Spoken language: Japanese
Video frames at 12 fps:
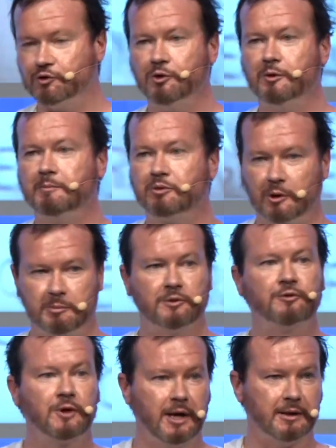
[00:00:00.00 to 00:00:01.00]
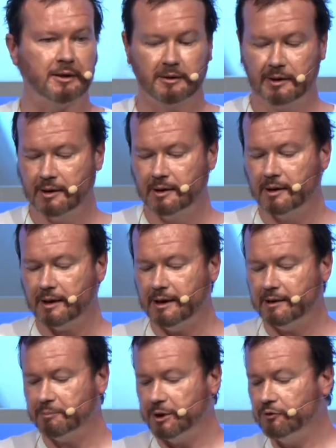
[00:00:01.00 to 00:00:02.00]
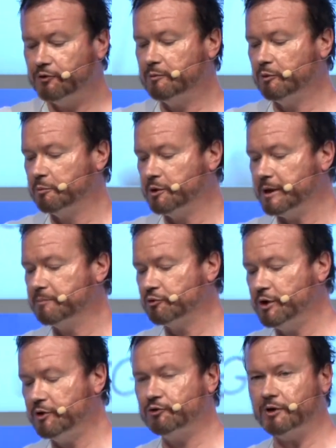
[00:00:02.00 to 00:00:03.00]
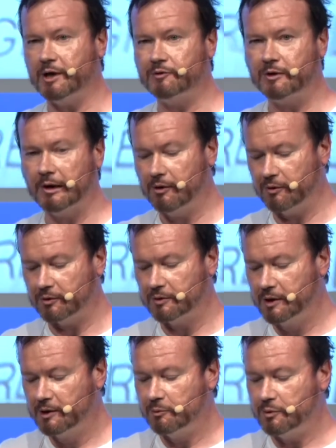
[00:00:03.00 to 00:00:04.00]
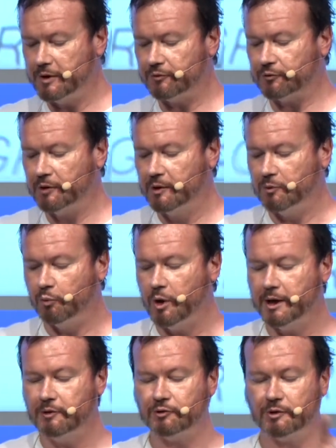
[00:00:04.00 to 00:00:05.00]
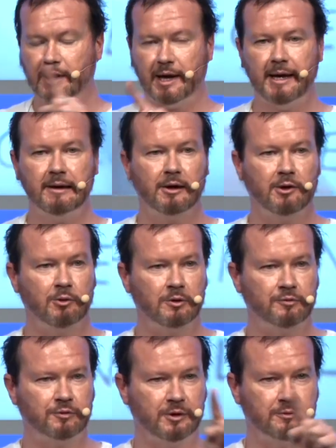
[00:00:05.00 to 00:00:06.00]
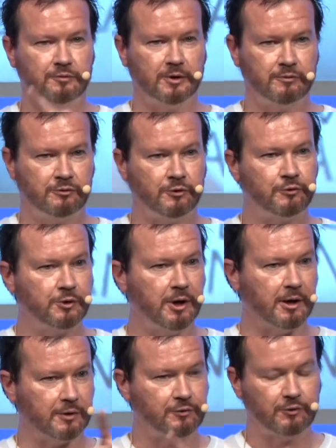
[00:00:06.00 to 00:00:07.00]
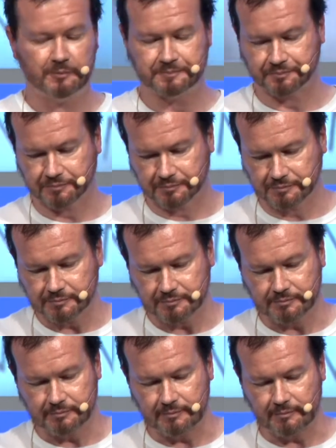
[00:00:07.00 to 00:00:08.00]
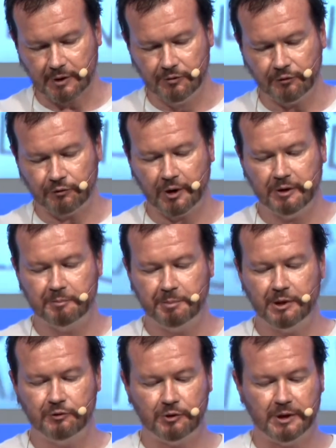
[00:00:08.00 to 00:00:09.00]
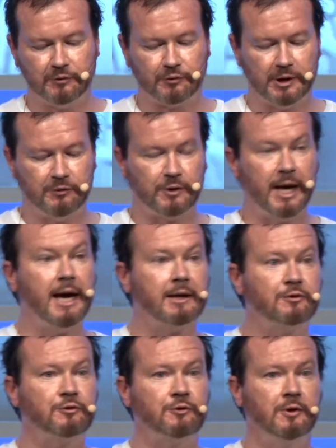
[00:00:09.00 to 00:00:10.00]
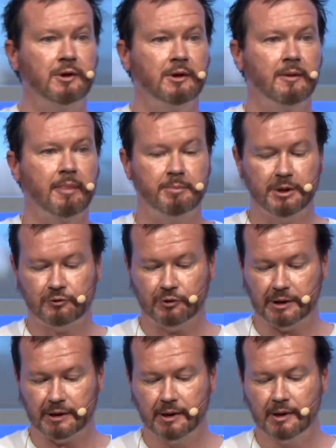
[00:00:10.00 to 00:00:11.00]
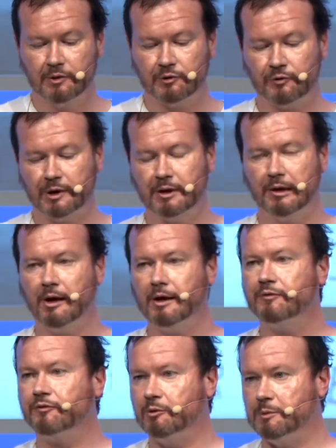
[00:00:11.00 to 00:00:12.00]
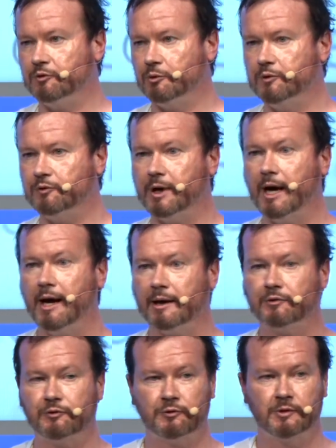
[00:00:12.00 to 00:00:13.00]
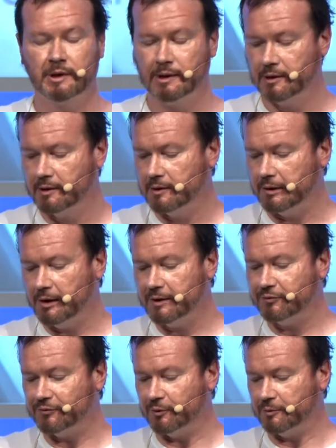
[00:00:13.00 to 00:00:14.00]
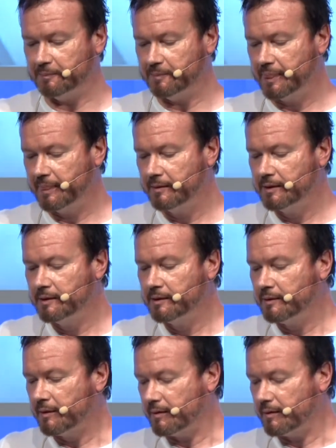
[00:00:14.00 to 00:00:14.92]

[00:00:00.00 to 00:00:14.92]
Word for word: ますこういったエコロジカルな時代においては正しいものとものは一つではありません美というものは実際にいろいろな、ま変な部分も取り込みつつそういった誤行がありつつ美しいものとして評価されるのであります。